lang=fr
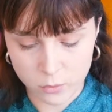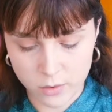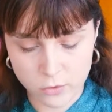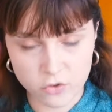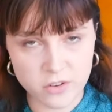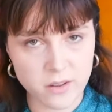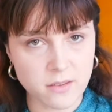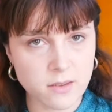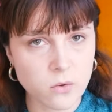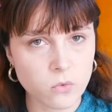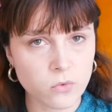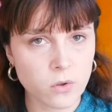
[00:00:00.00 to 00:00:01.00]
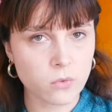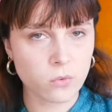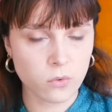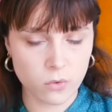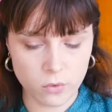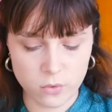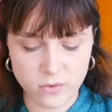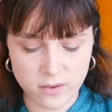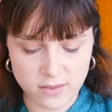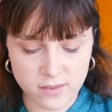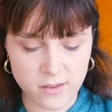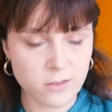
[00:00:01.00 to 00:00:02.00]
ouais non j'étais assez contente donc euh, ça
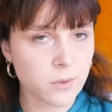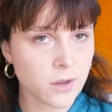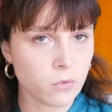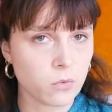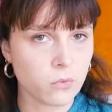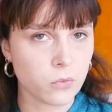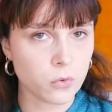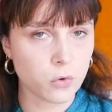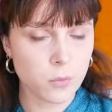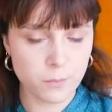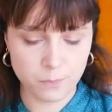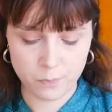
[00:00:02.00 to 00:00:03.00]
c'était inspiré d'une photo